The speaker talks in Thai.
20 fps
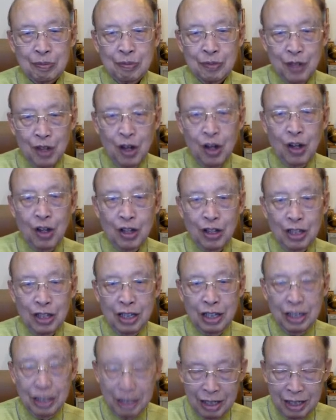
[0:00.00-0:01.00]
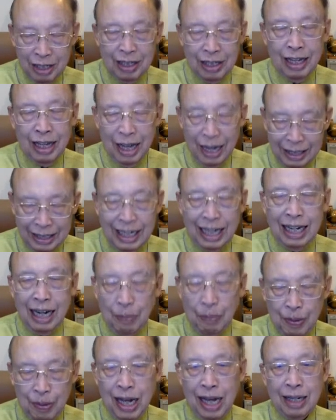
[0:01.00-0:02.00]
เนาะอาจารย์รับ
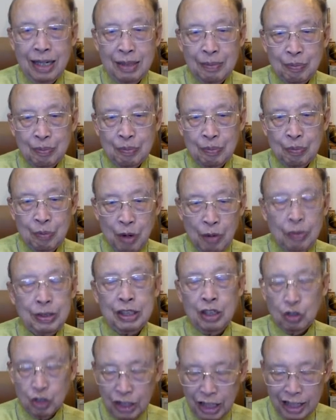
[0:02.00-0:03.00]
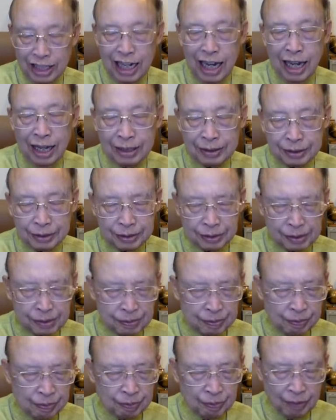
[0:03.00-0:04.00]
ประกันเพราะพระเจ้าสัญญา
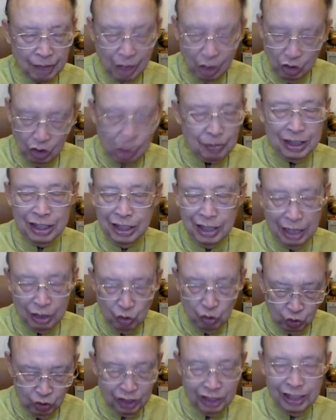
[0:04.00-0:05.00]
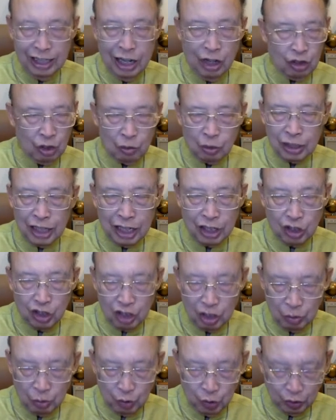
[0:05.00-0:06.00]
เขาจะมี อายุยืนยาวและบุตายกฎ
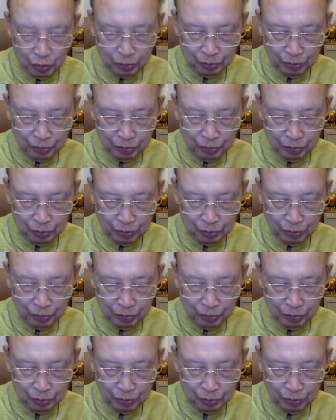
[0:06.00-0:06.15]
กำหนด